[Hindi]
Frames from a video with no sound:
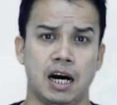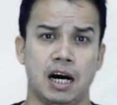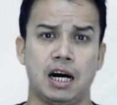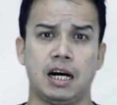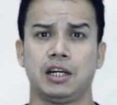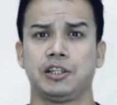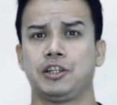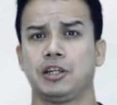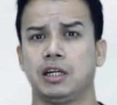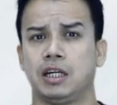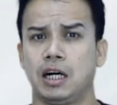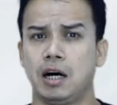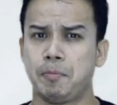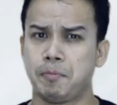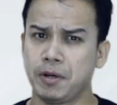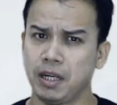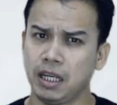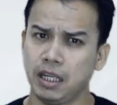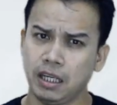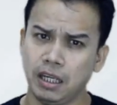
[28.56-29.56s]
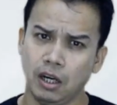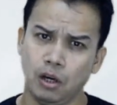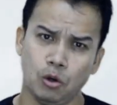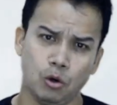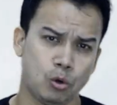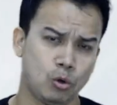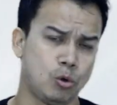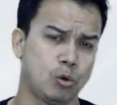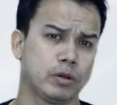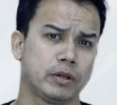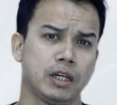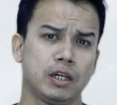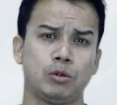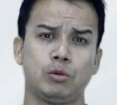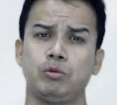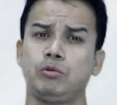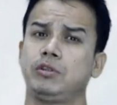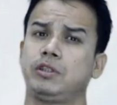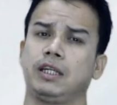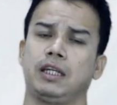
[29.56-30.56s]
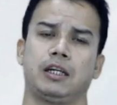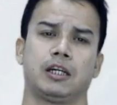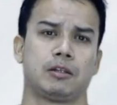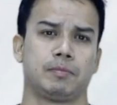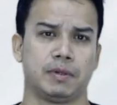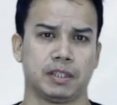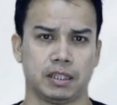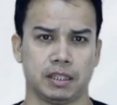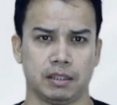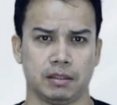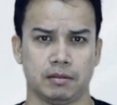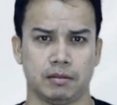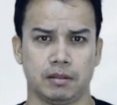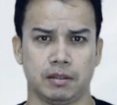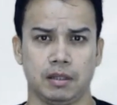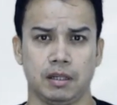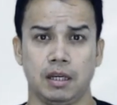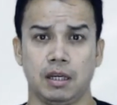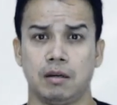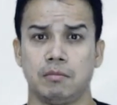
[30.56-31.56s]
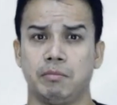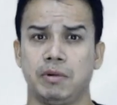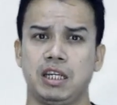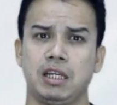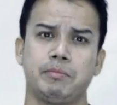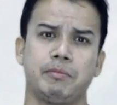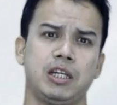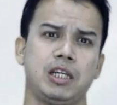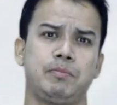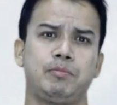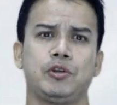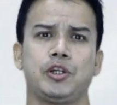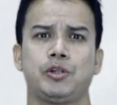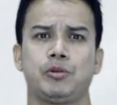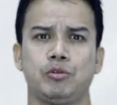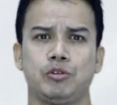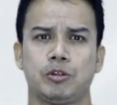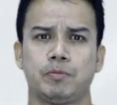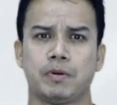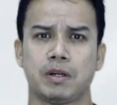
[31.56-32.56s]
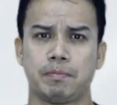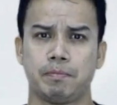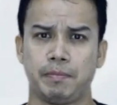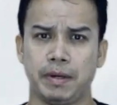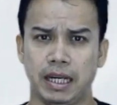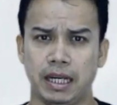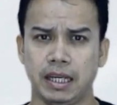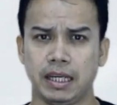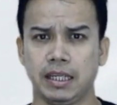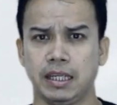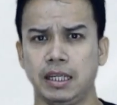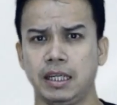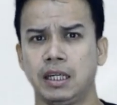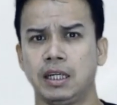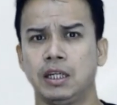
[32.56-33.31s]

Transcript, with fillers: आज अपने ही लोगों के खून से लटपथ है मैंने मणिपुर इशूज़ पर पहले ही